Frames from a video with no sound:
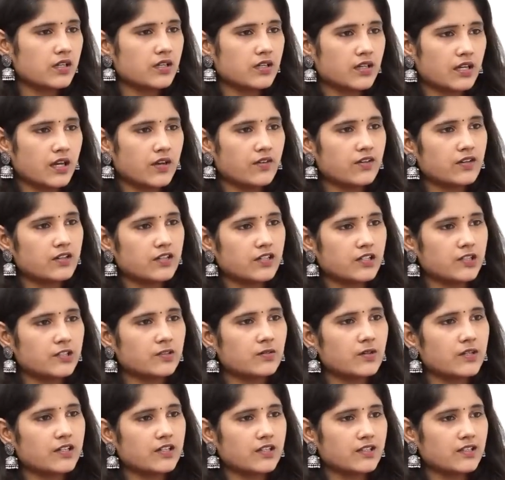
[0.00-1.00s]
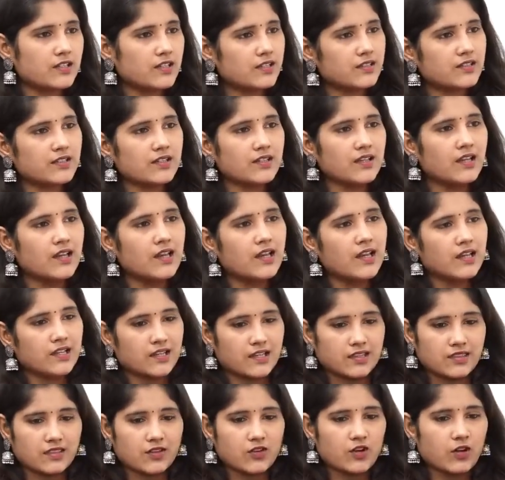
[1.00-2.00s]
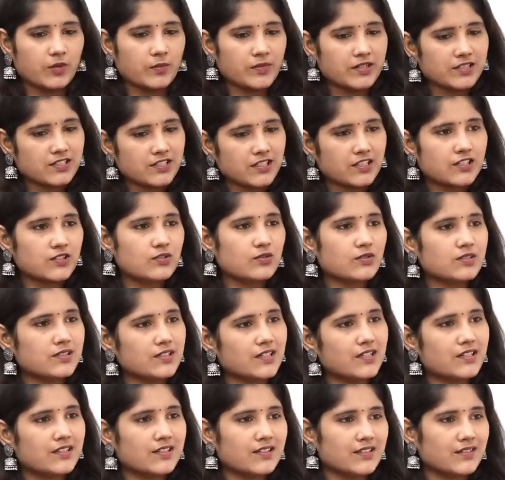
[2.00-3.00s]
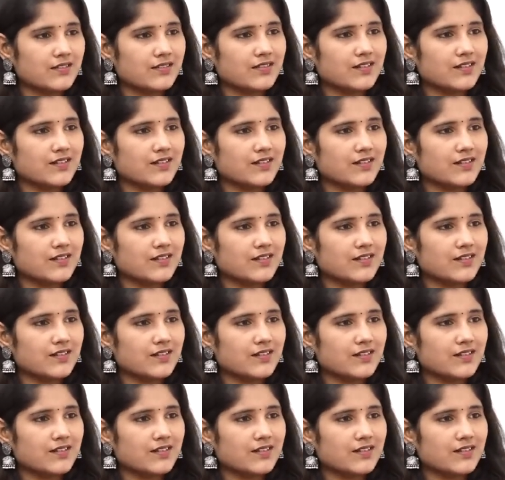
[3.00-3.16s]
గారు రావట్లేదు అనేది అయితే కింద కామెంట్స్ ఎన్ని చూసినా అదే